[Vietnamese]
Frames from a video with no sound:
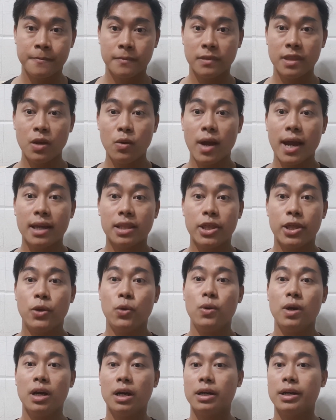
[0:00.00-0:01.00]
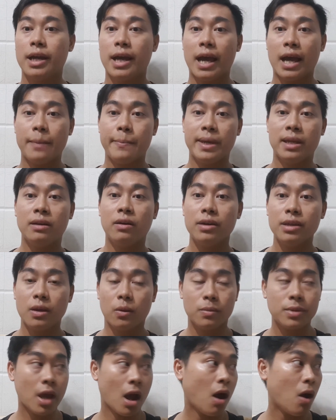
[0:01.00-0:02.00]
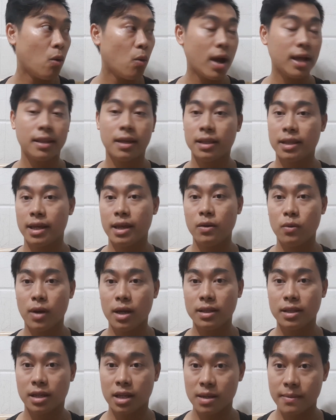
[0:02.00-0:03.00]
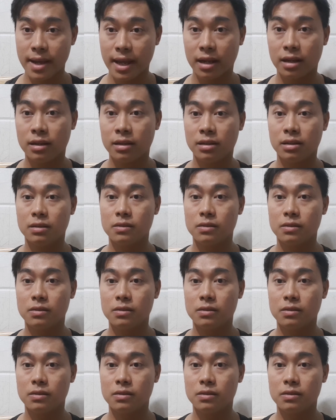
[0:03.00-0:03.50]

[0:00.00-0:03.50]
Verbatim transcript: nếu ai thiếu hơi ai bị nói giọng nhỏ quá thẻo thẻo quá thì các bạn